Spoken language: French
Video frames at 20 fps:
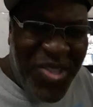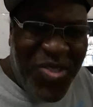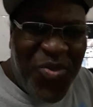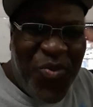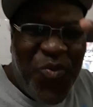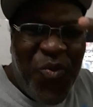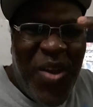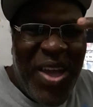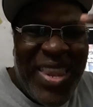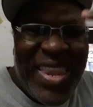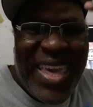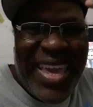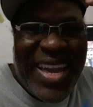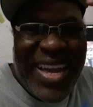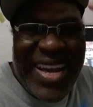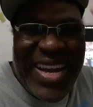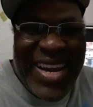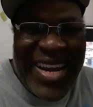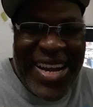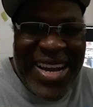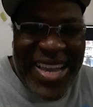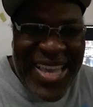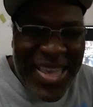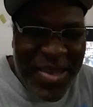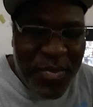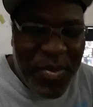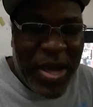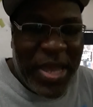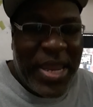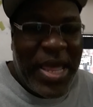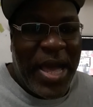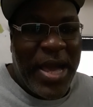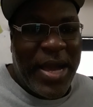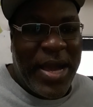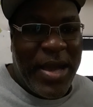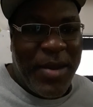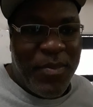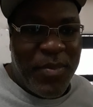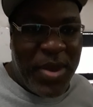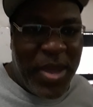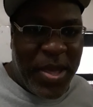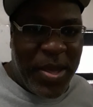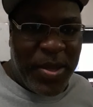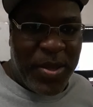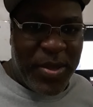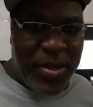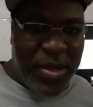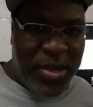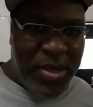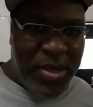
tu vois les crimes en arabe là.